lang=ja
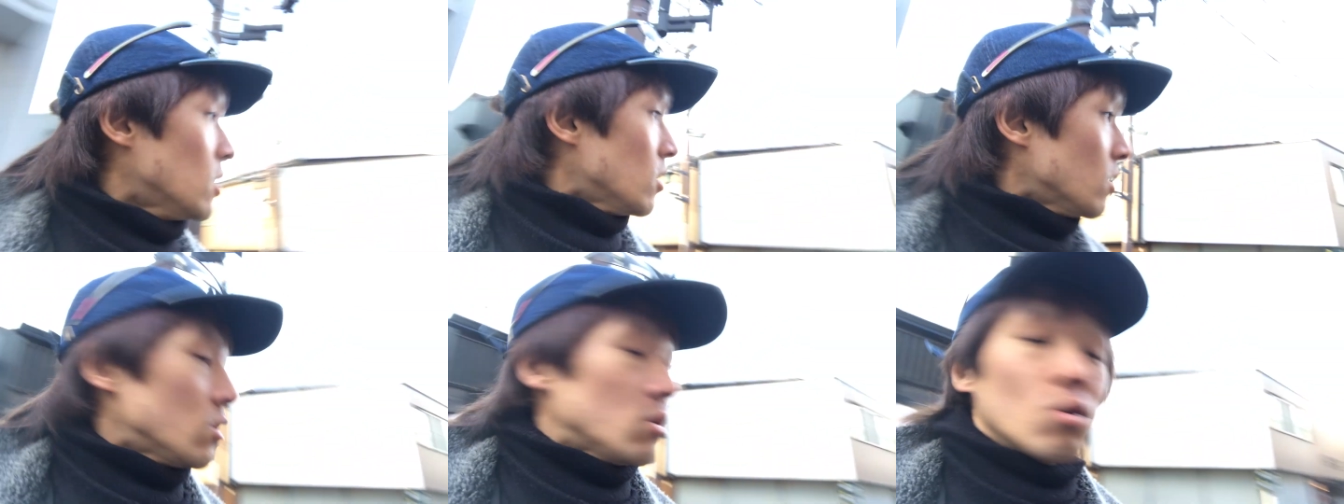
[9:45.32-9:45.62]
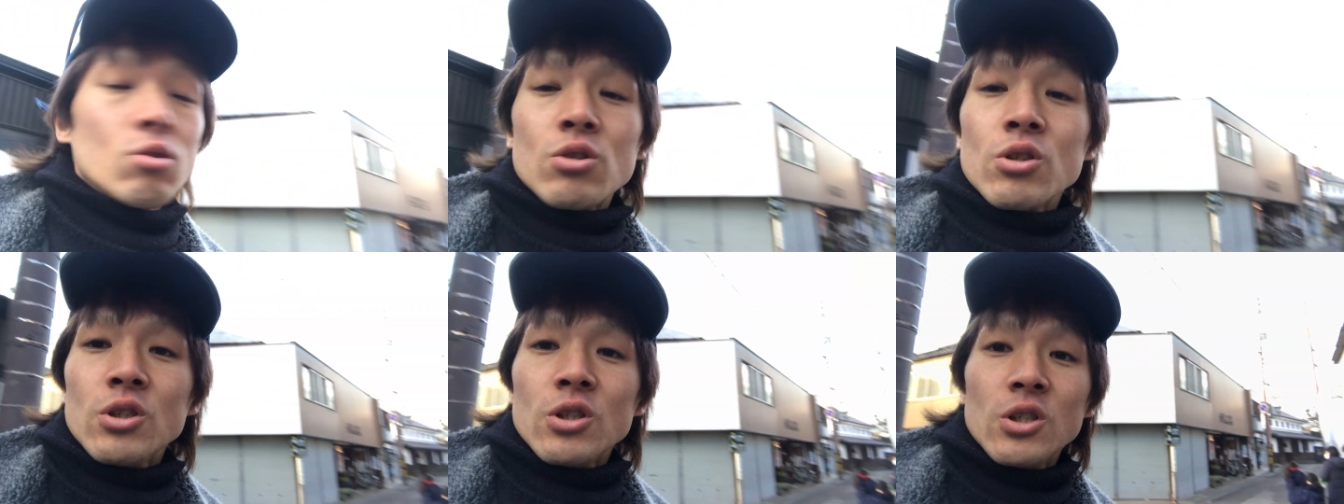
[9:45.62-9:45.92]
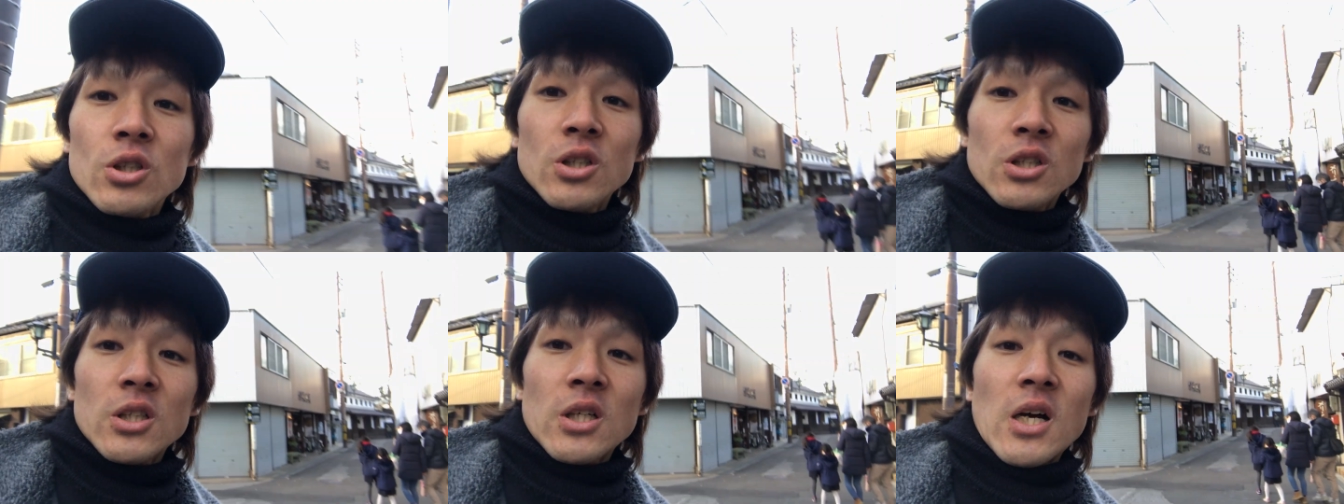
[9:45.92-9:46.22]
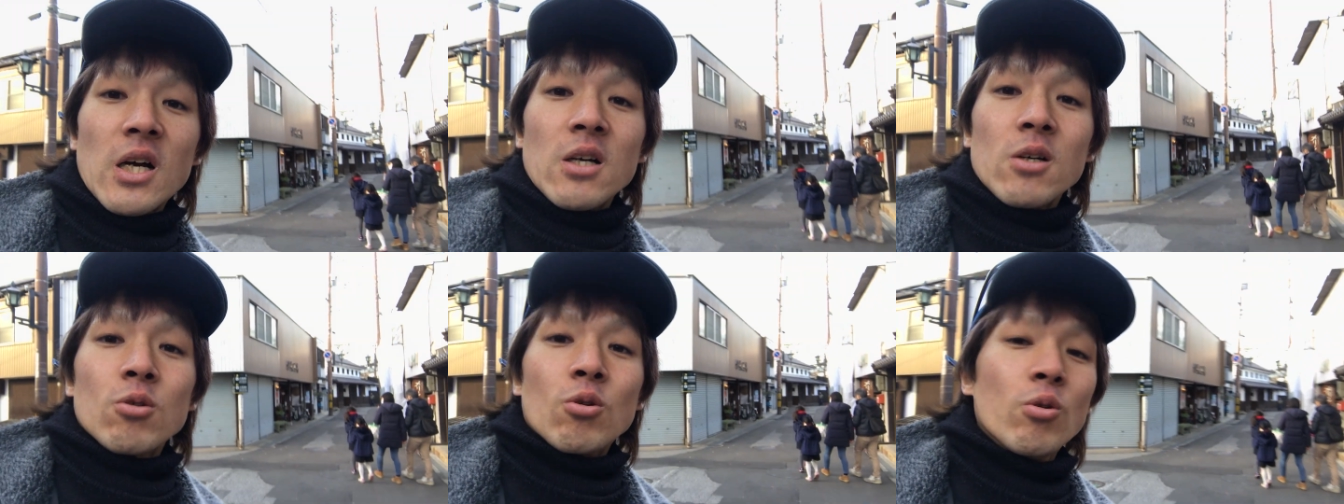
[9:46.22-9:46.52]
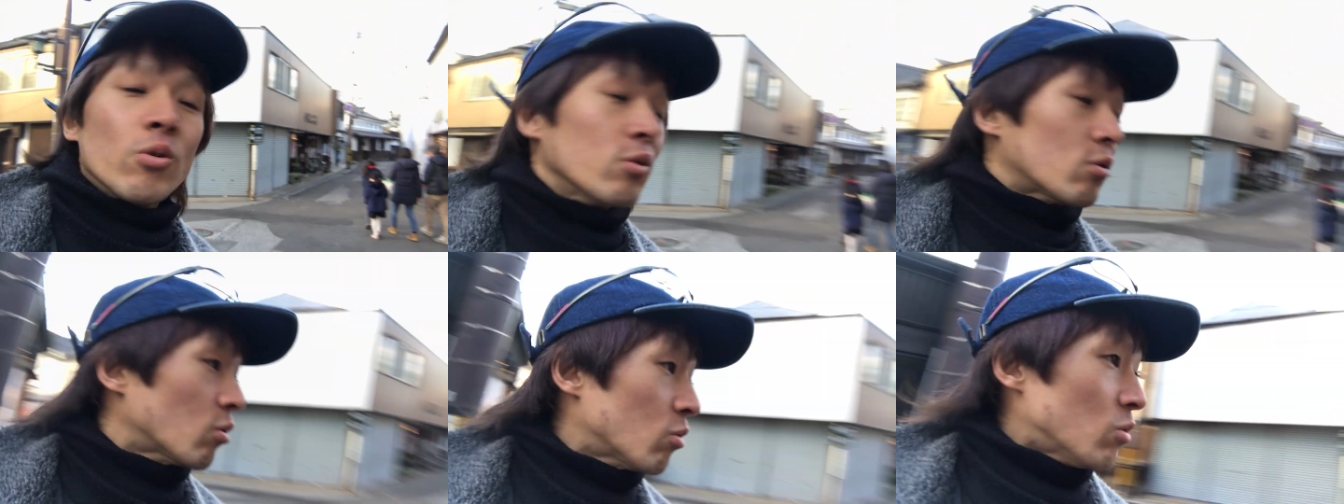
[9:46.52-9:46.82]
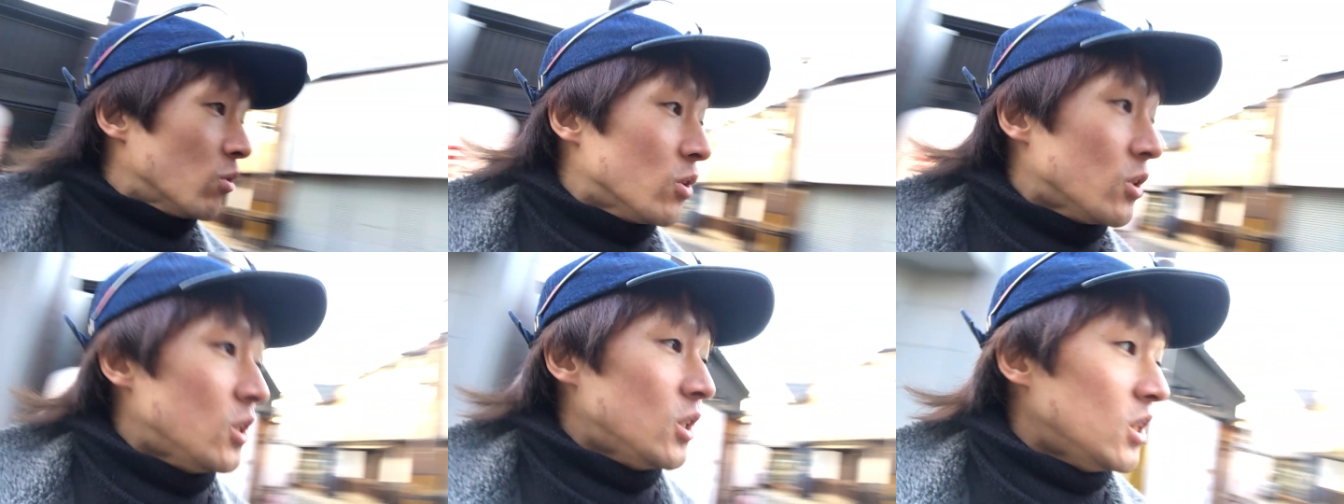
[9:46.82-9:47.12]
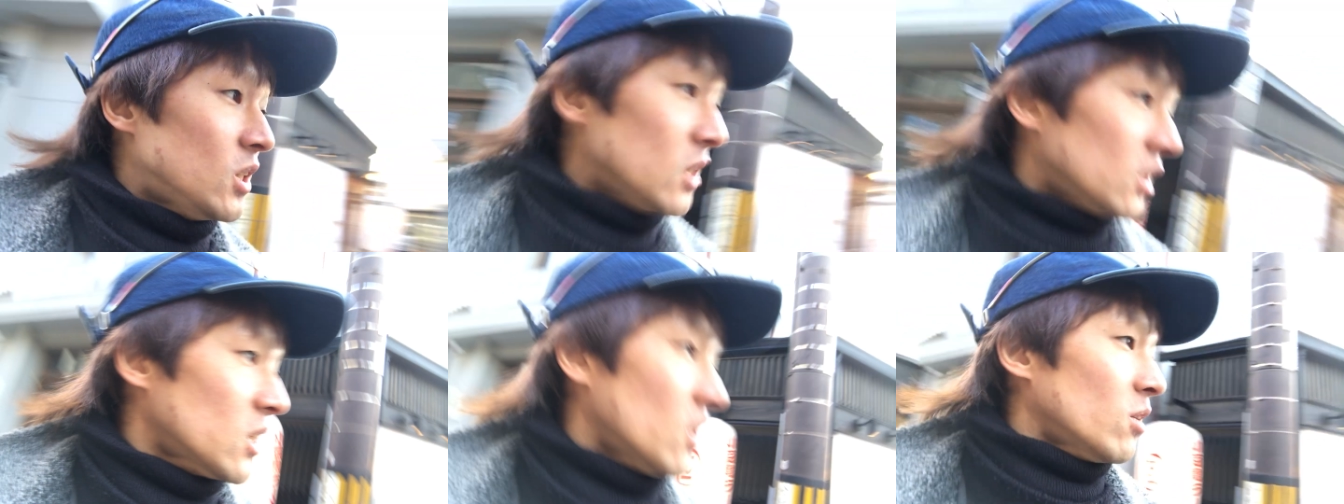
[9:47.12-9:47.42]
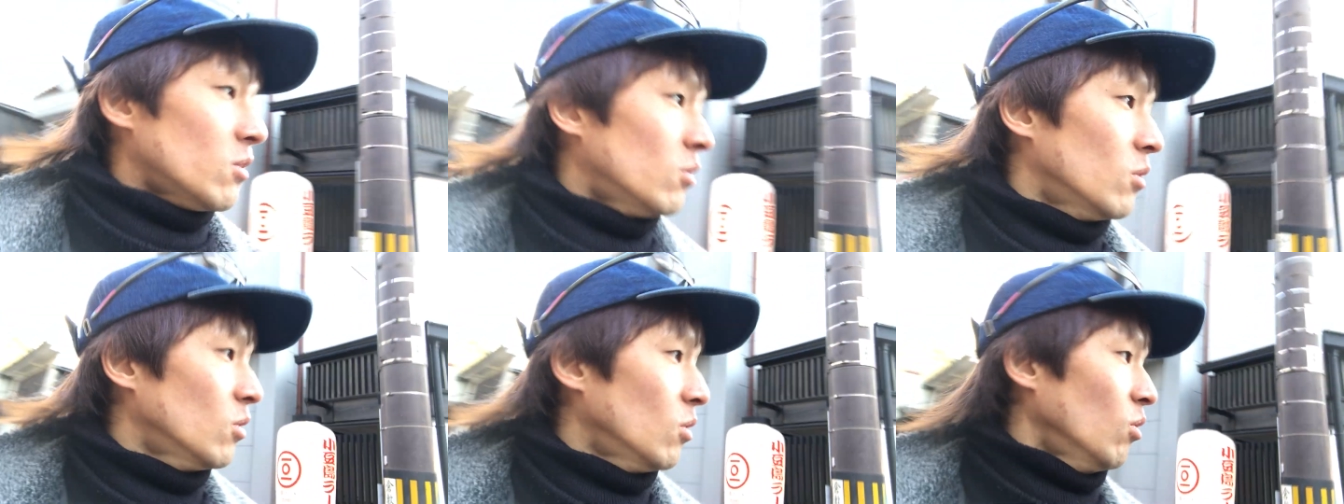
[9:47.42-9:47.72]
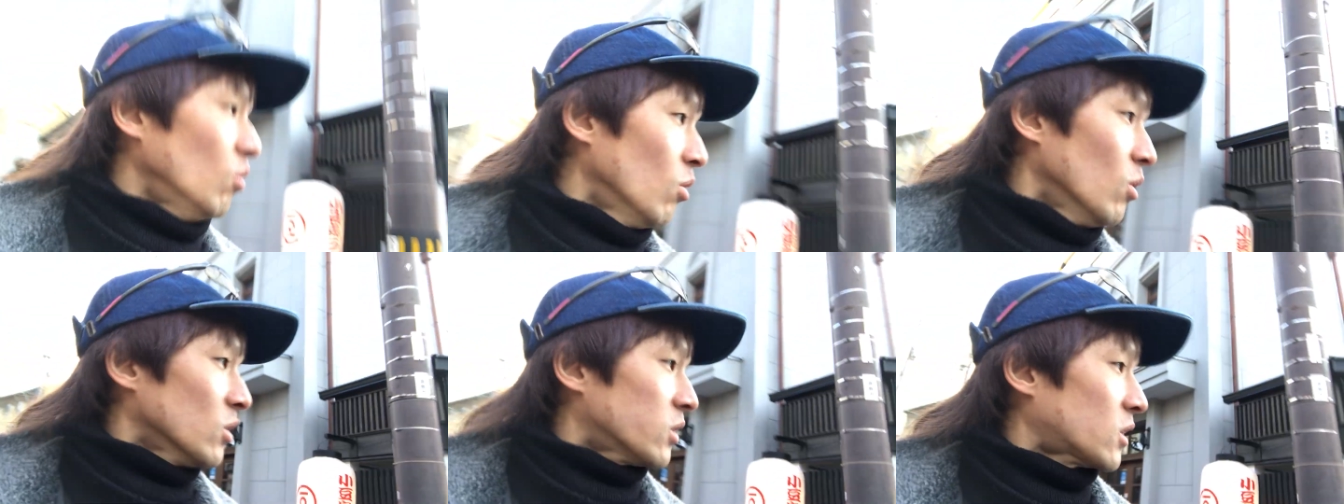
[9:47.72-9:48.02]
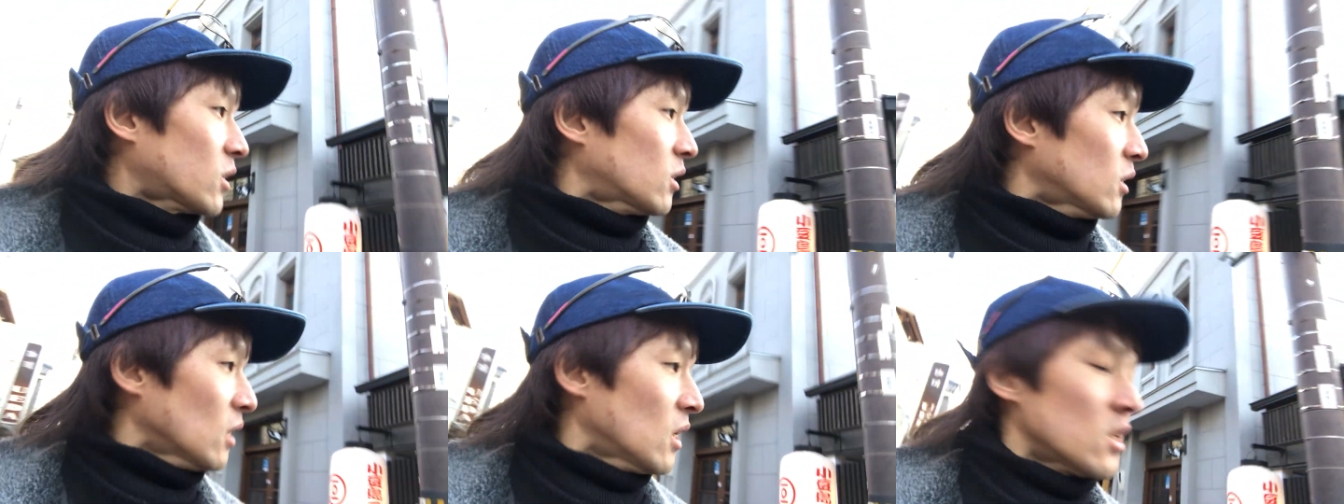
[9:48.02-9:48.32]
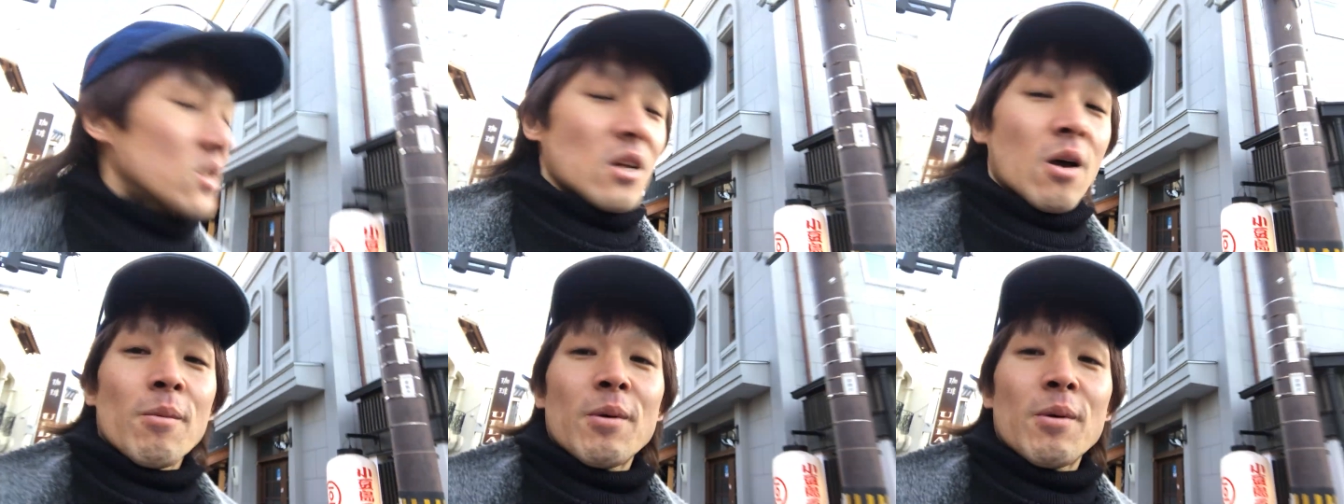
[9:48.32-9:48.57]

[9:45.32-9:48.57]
よくこういうところにサ